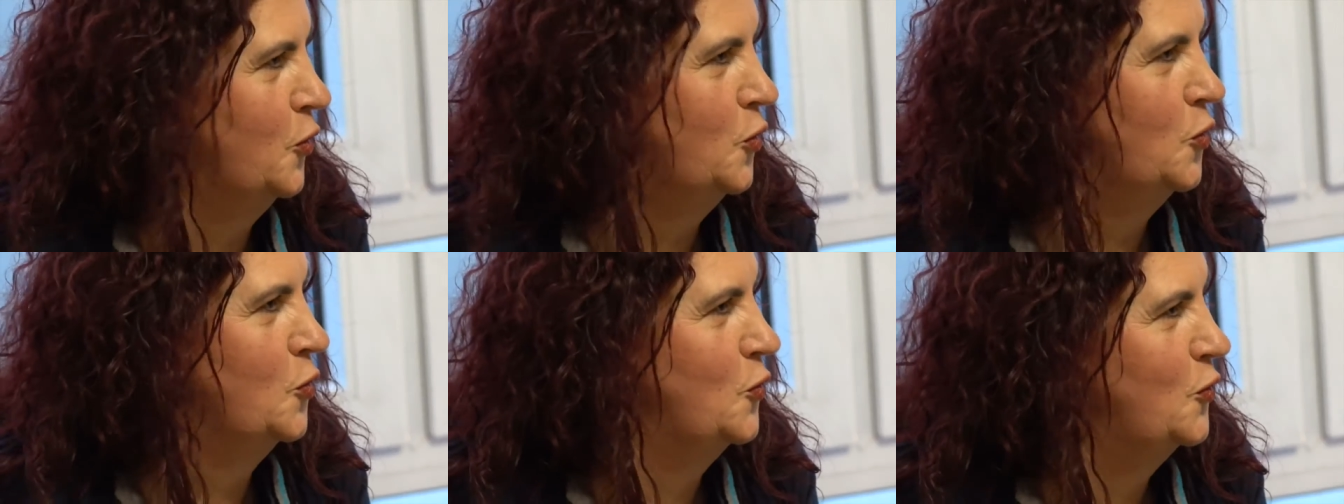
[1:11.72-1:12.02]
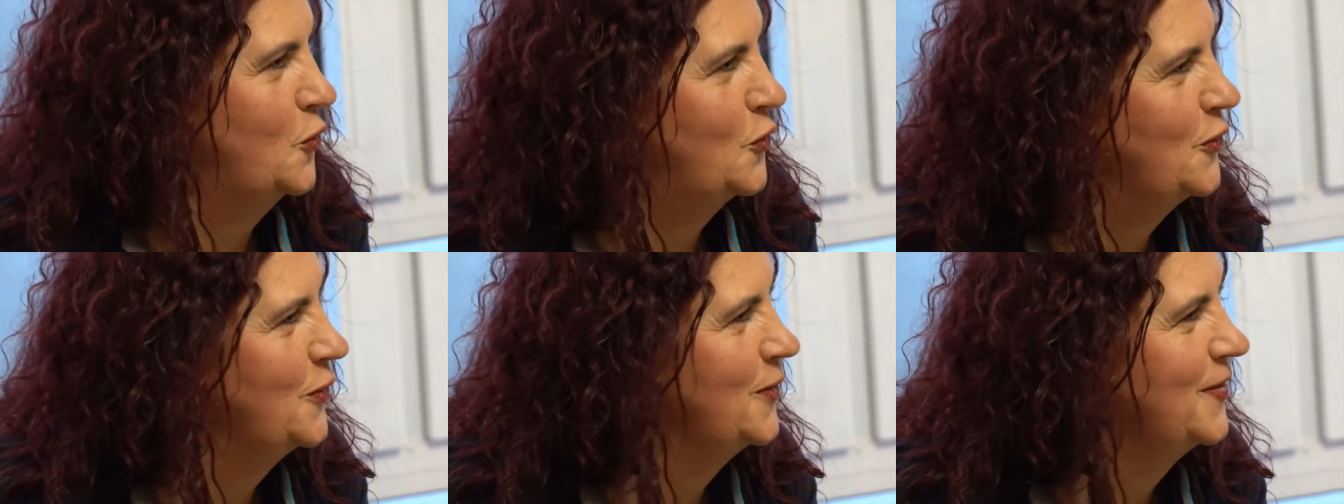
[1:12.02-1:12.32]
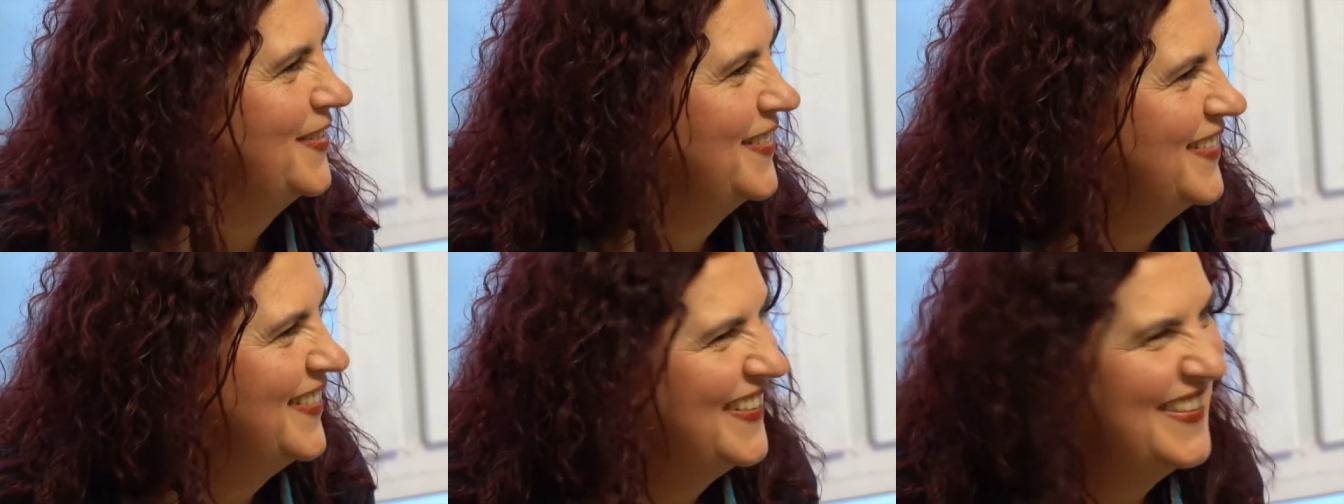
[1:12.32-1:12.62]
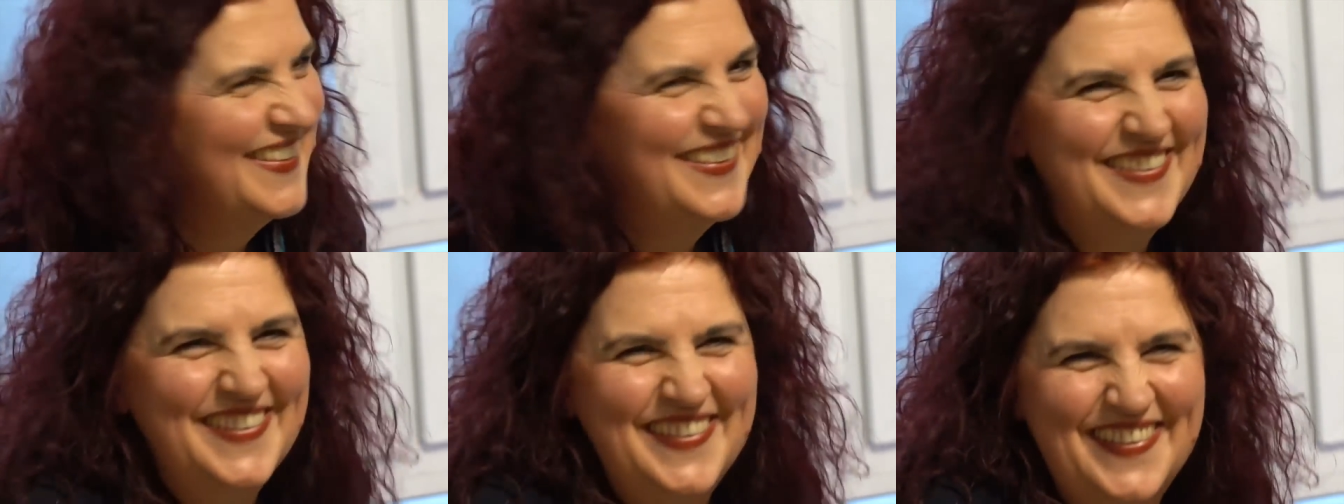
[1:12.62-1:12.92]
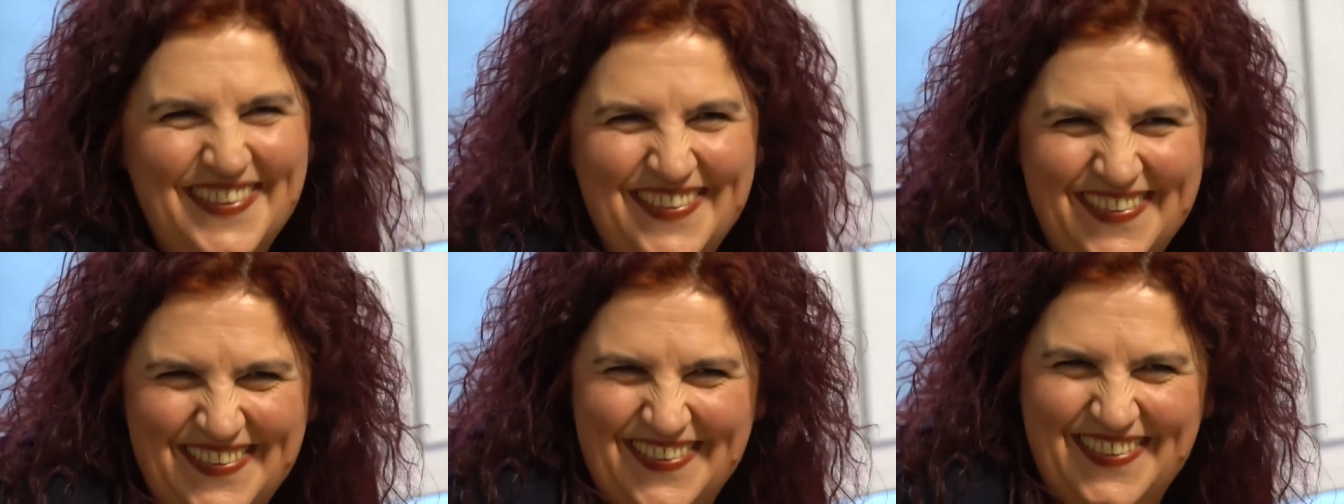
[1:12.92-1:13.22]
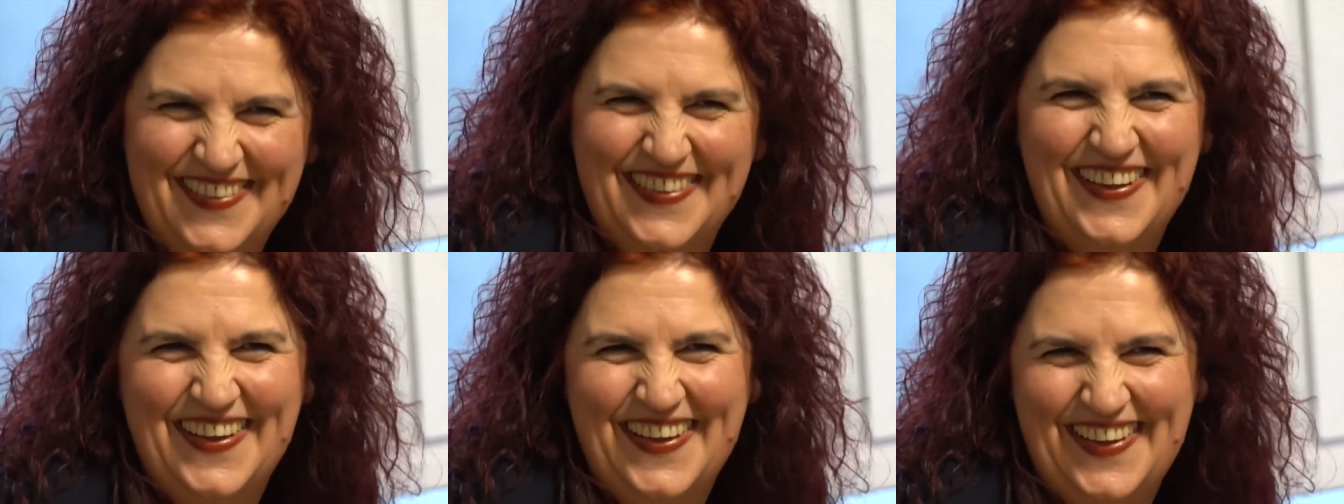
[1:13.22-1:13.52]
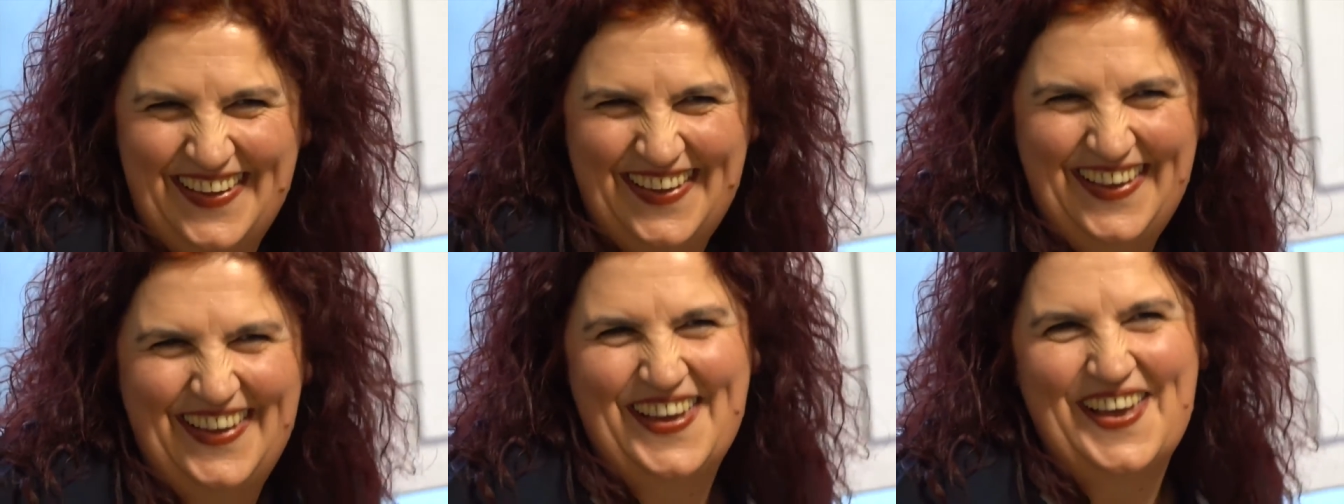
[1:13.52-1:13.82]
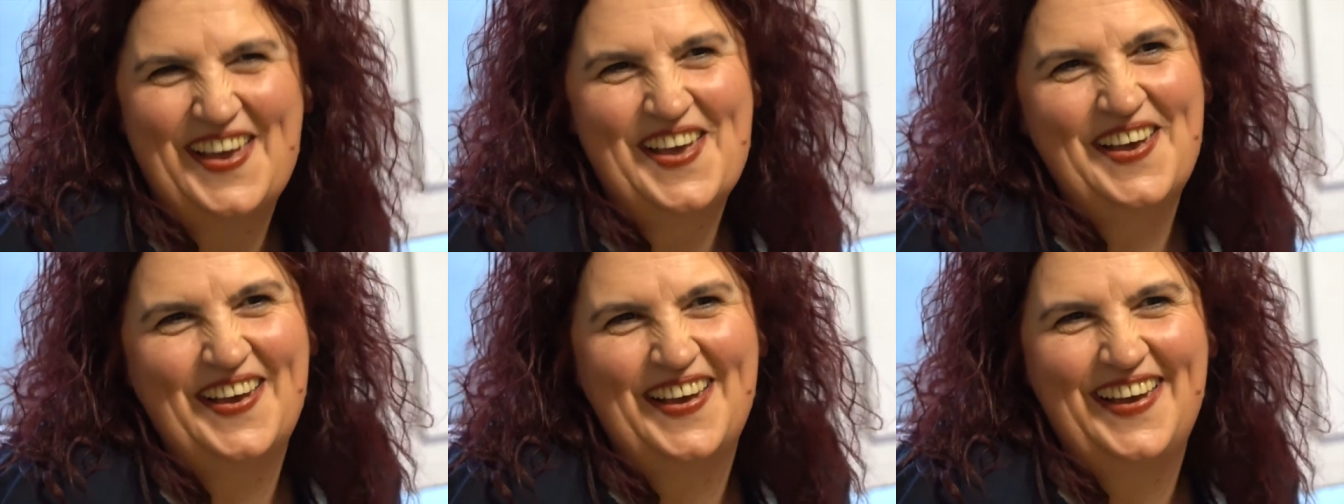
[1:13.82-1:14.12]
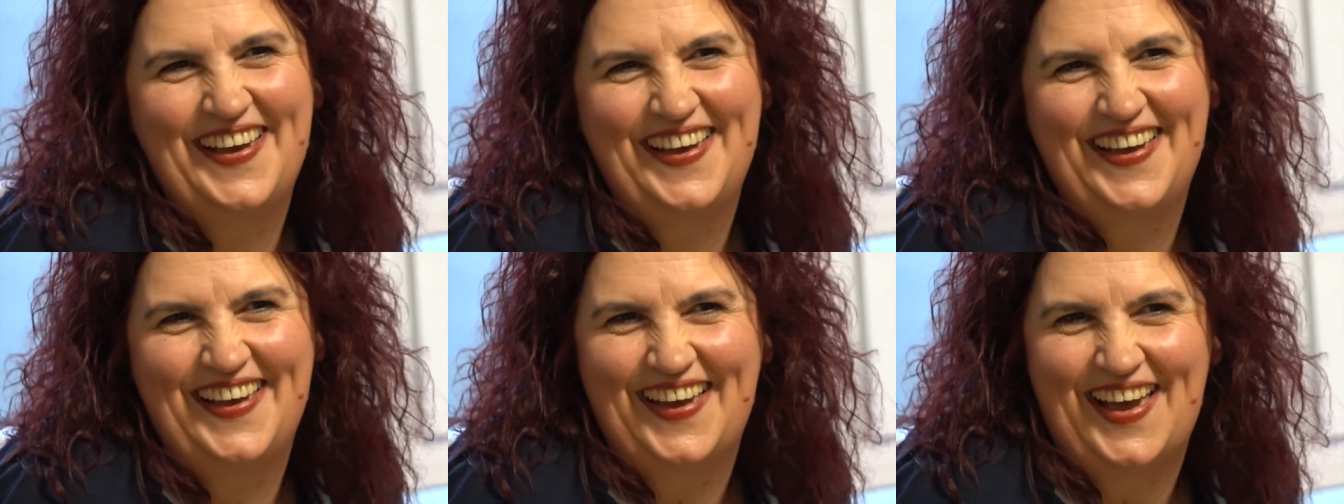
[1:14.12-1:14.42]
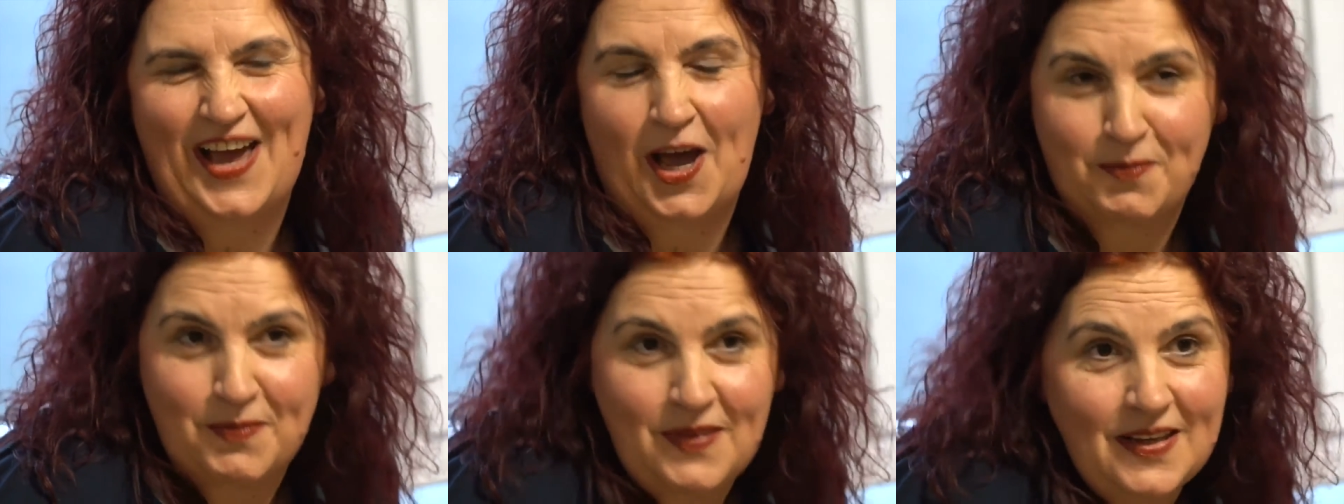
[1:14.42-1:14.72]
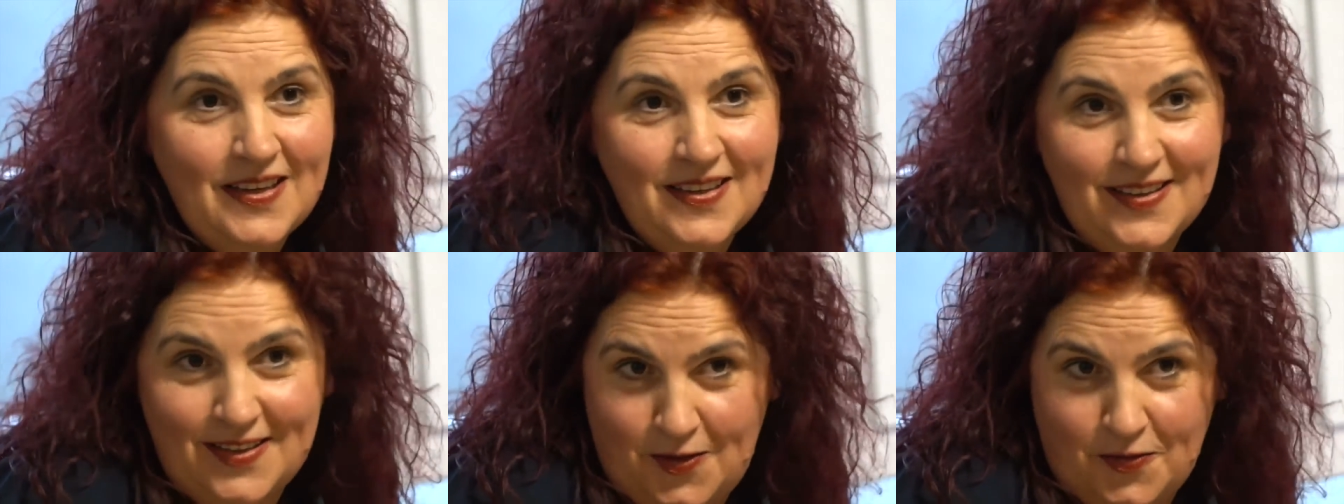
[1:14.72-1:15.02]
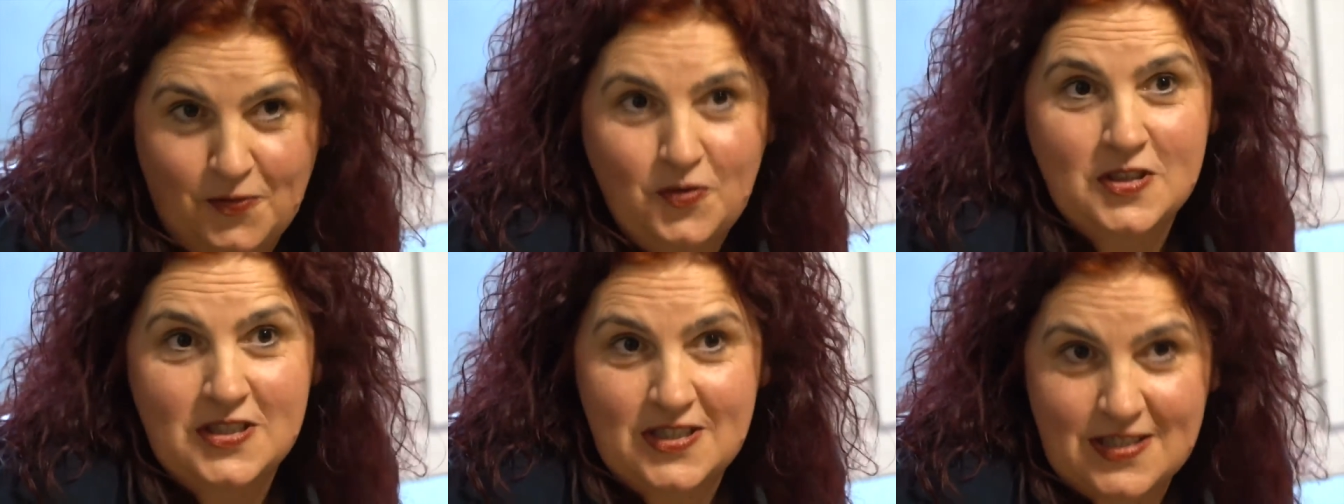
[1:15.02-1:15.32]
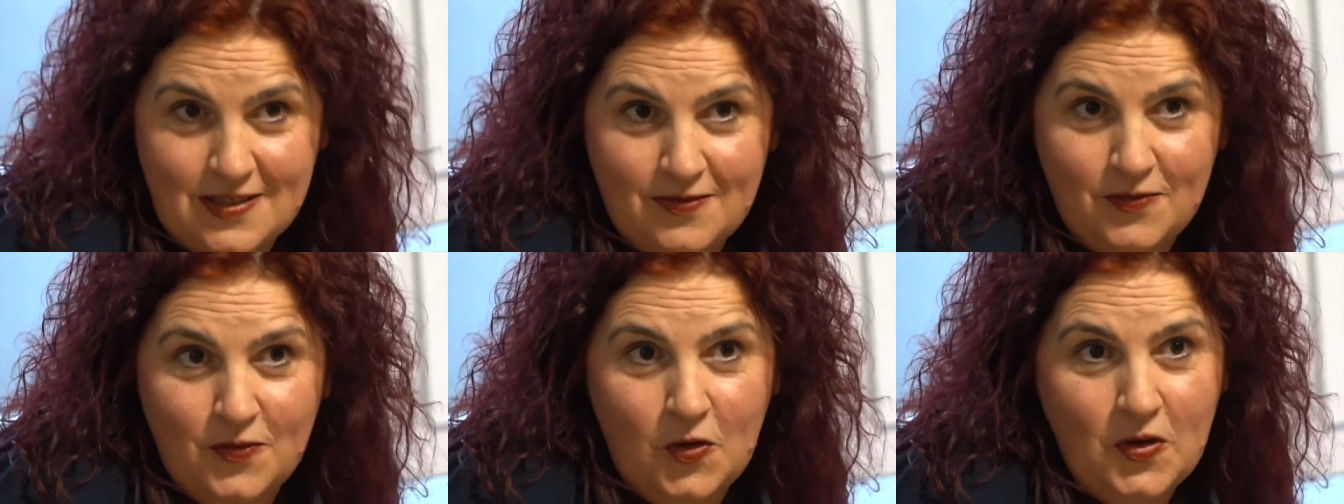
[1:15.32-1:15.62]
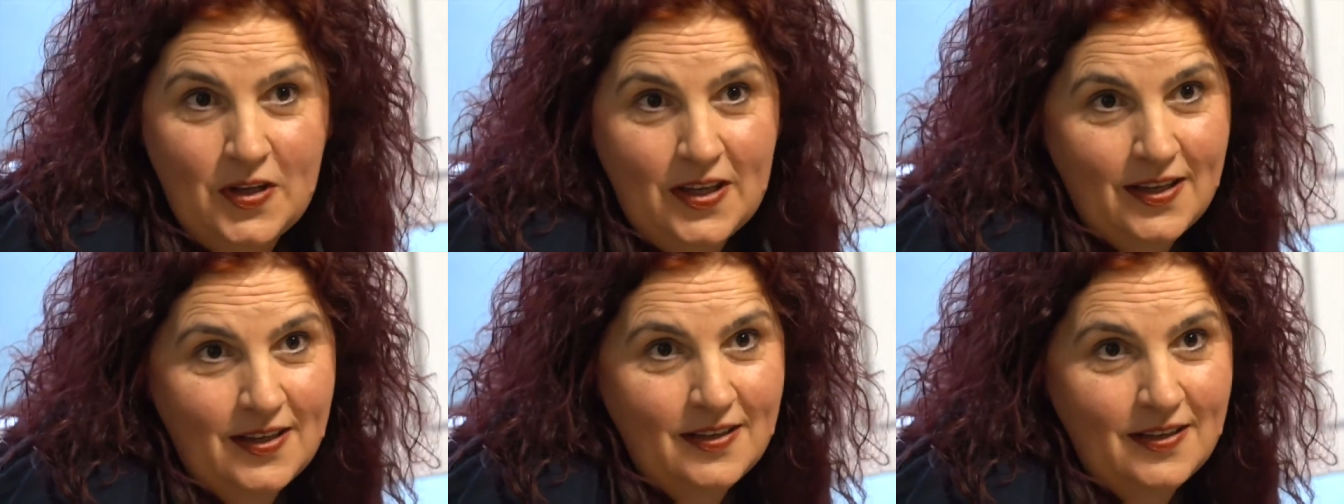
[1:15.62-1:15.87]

geborgen fühlen. Lachen ist erlaubt und erwünscht. Mechtel